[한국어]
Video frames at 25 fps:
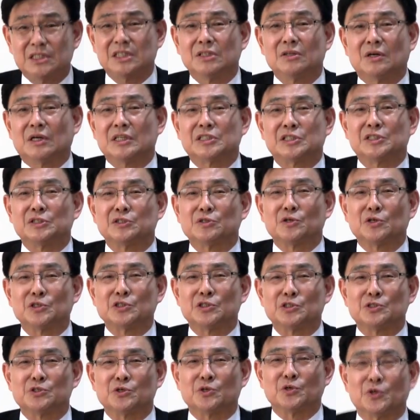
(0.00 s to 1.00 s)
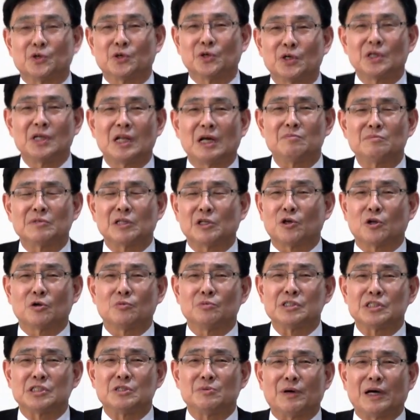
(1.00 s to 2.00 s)
싫어하시는 것이죠 큰일 납니다
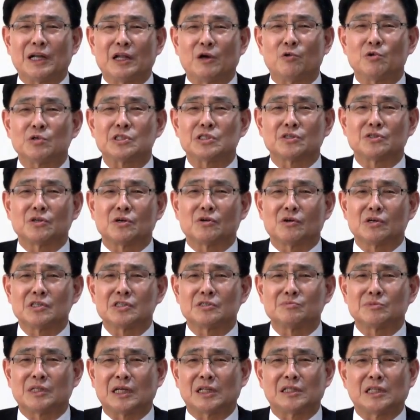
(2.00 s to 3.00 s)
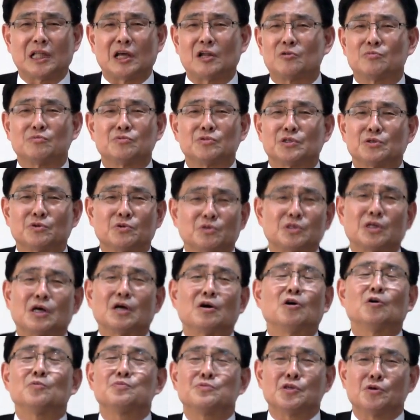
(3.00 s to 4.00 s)
여러분 집안에 혹시 그런 거 있으면 다 때려 부시고 다
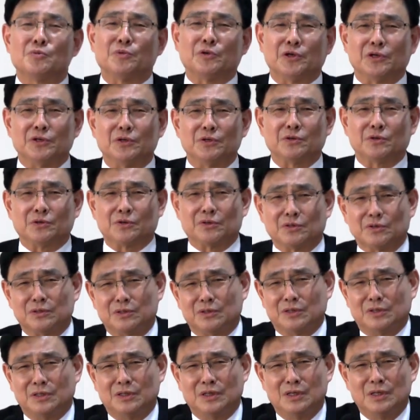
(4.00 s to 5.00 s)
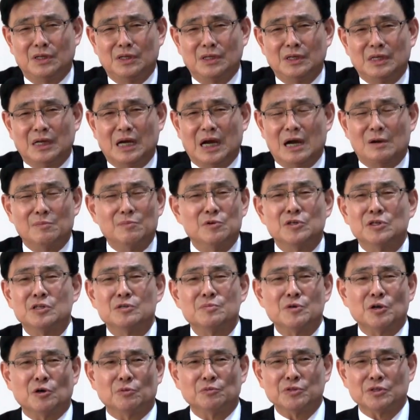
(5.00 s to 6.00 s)
없애버려요 그런 거 아무
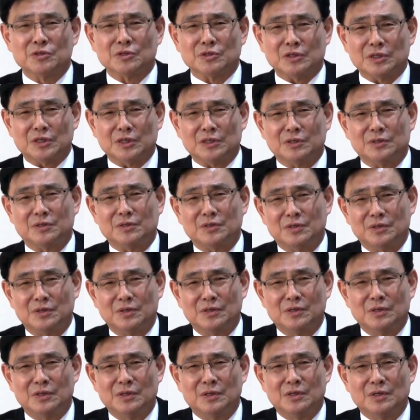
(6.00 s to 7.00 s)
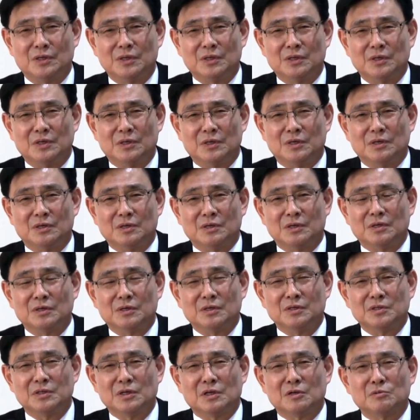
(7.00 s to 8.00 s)
의미 없는 거예요 어,
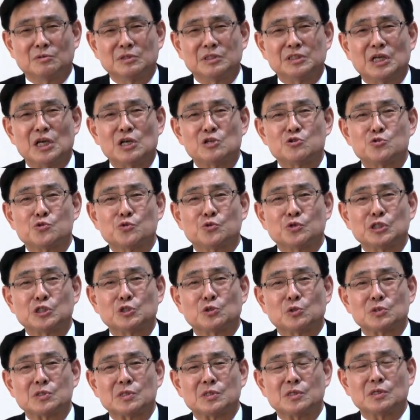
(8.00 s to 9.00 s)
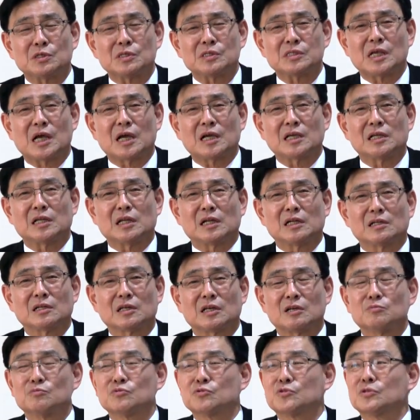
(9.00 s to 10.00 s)
여러분 예수 그리스도 상이라는
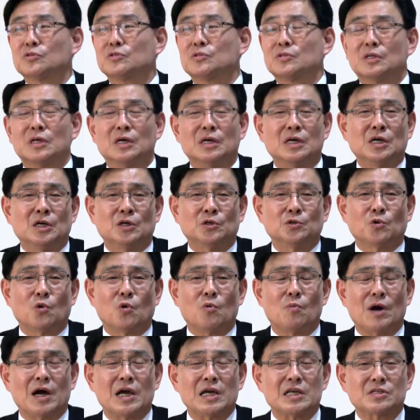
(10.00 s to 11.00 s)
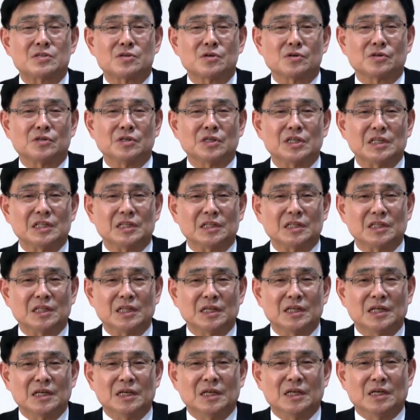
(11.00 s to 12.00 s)
게 무슨 로마에서 그린
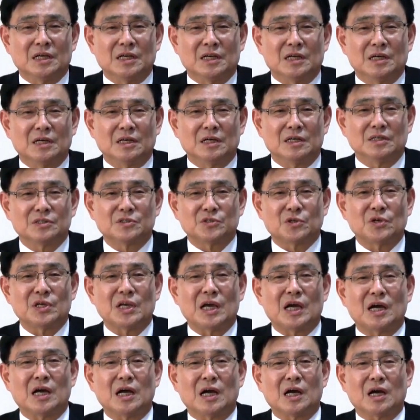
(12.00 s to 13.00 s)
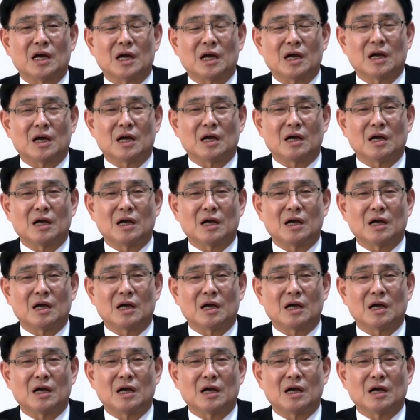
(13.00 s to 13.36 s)
어, 서양